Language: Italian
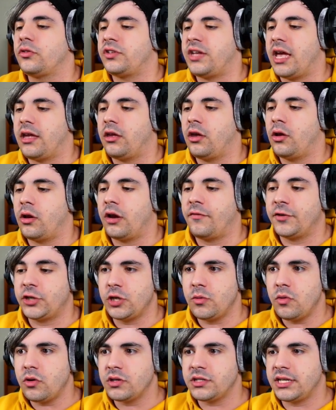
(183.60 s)
secchio. Allora,
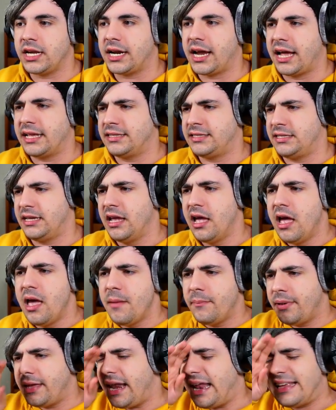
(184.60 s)
facciamo così, ragazzi.
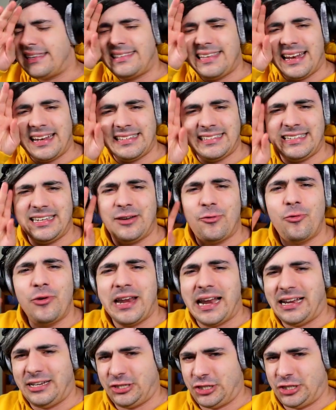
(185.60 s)
Per essere sicuri al